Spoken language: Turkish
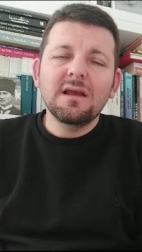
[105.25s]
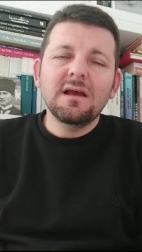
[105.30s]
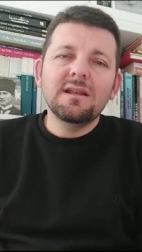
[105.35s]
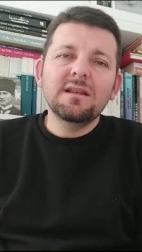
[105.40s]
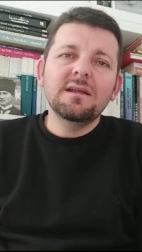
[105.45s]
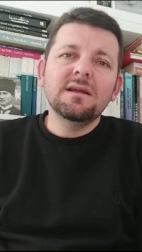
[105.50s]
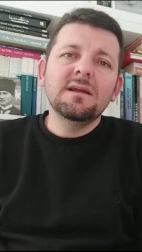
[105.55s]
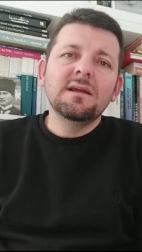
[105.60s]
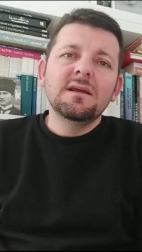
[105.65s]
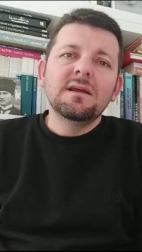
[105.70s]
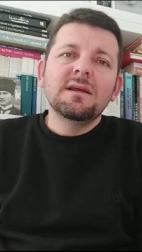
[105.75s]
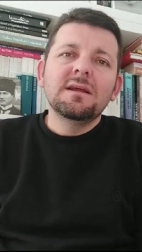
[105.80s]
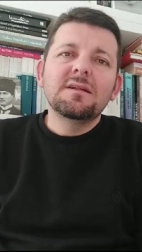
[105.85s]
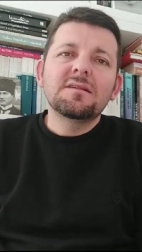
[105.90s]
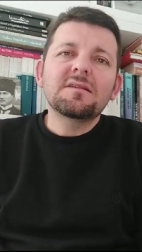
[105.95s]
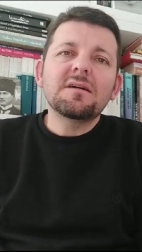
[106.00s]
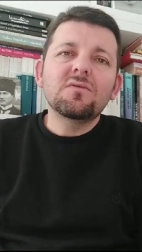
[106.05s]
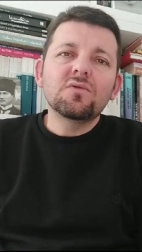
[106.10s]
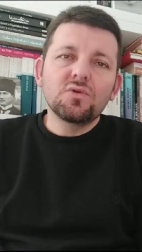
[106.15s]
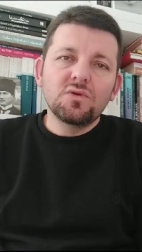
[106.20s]
Yani
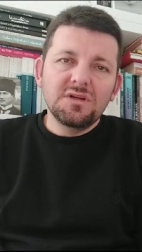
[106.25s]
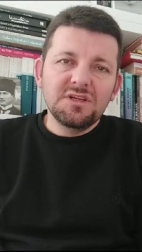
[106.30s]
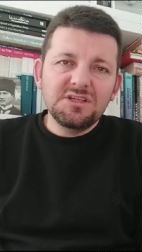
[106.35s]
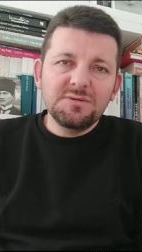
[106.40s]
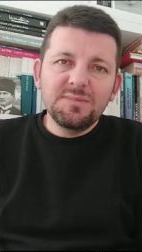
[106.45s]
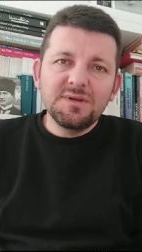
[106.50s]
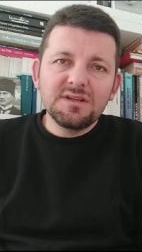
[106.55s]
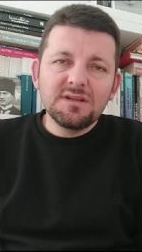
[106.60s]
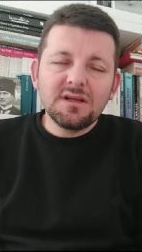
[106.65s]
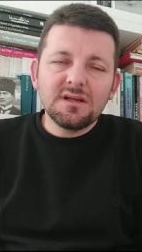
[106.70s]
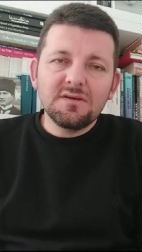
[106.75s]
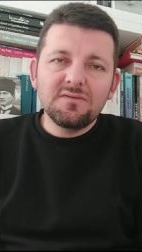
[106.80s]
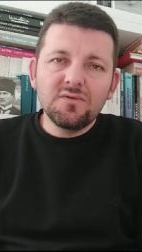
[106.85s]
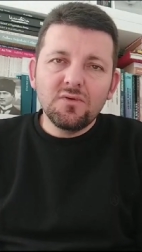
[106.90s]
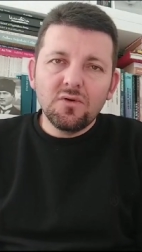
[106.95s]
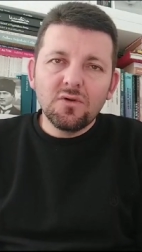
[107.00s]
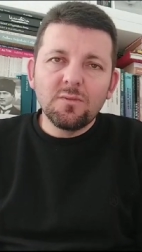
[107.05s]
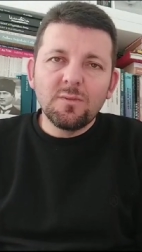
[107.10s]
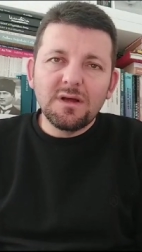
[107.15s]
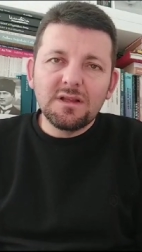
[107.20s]
savunun hiçbir
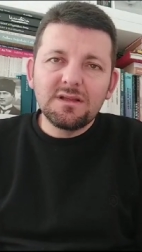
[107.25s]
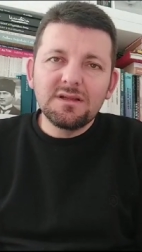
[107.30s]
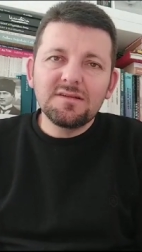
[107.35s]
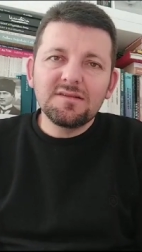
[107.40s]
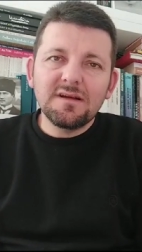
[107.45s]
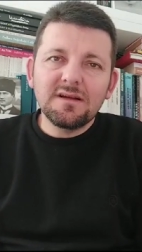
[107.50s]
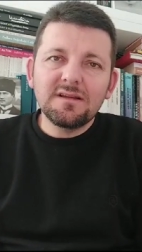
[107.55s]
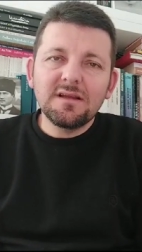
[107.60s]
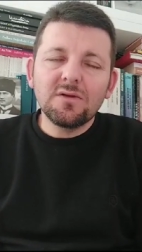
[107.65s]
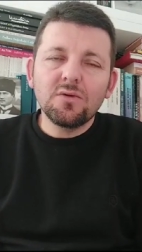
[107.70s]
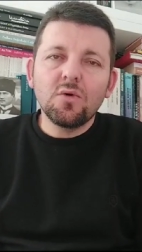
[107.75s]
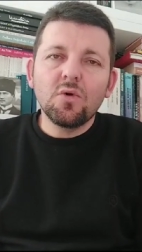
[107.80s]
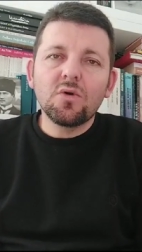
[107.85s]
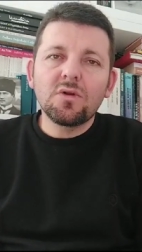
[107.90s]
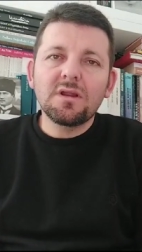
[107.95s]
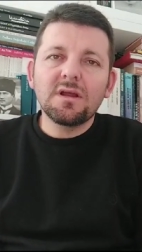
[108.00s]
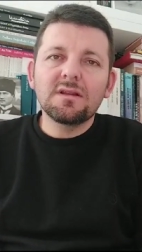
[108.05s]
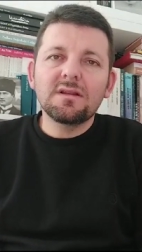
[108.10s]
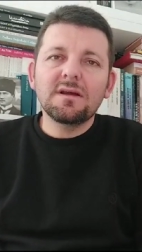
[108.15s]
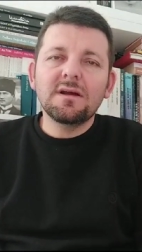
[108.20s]
tarafı olmadığı zaten
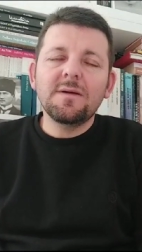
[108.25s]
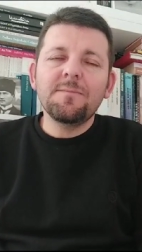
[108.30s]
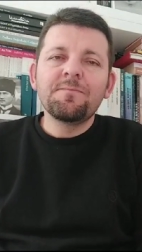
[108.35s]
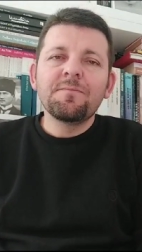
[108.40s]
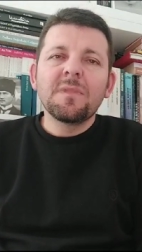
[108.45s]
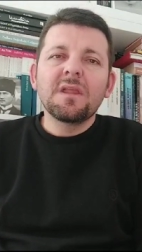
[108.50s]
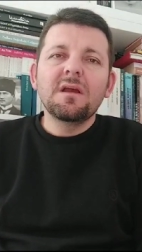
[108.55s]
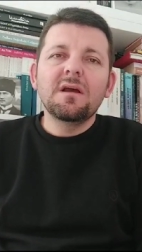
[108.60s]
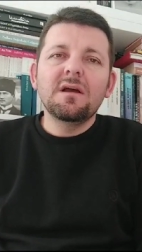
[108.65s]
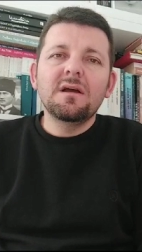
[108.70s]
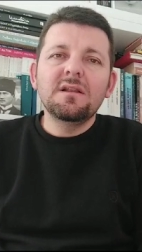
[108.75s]
ortada.